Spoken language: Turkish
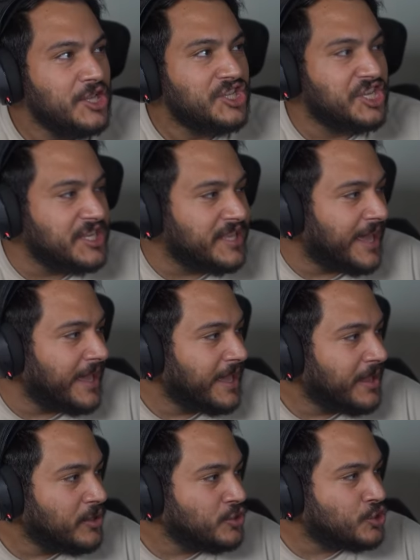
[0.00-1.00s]
şimdi
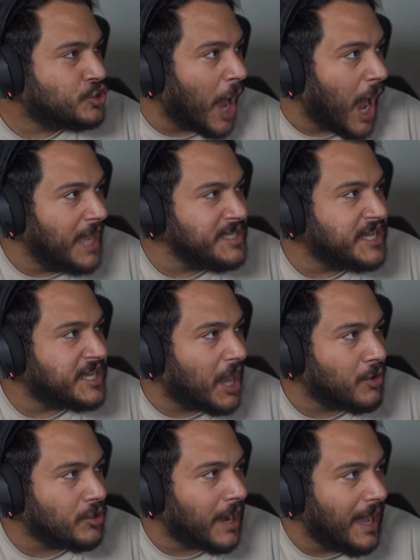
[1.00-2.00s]
hangi
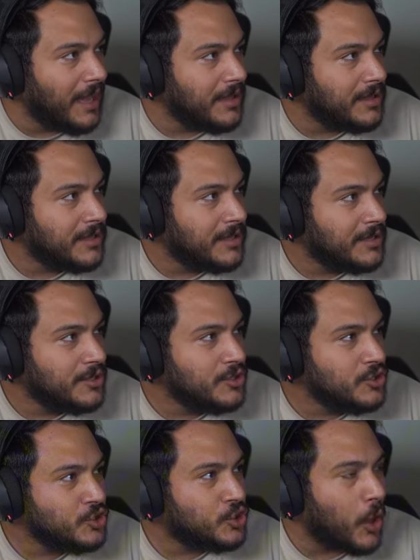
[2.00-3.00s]
Kagura
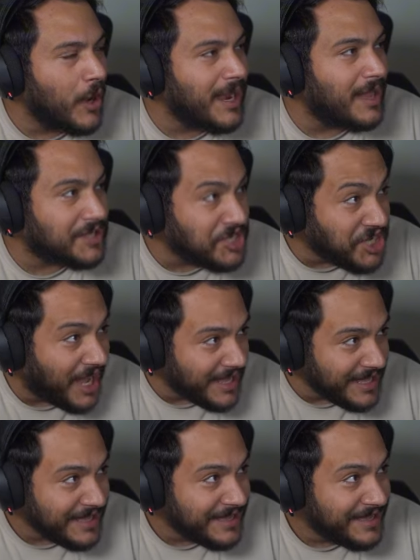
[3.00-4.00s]
şöyle
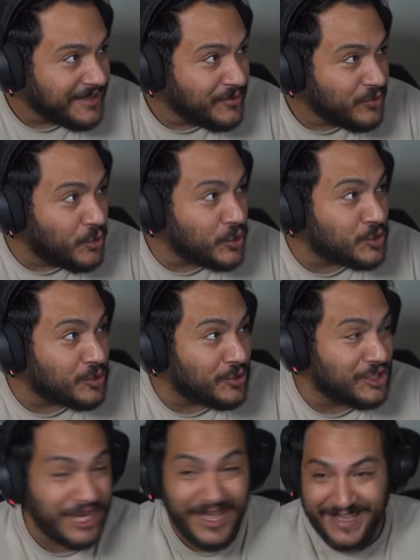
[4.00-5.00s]
atacak düz
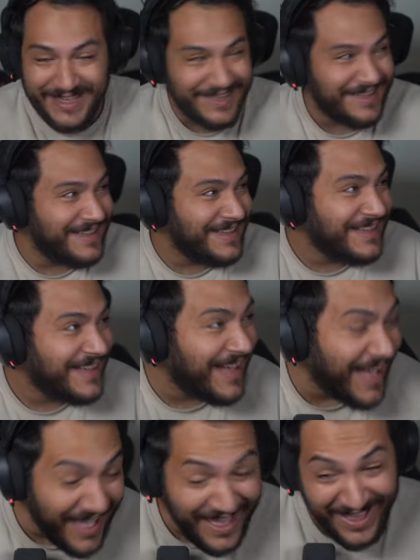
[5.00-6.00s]
vuracak. Şemsiye işte.
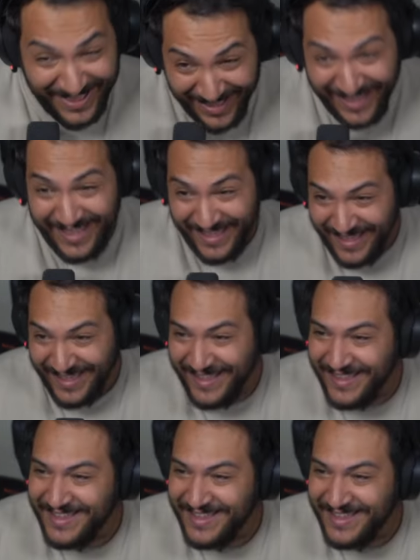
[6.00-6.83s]
gitmeyecek. He, Aynen. He.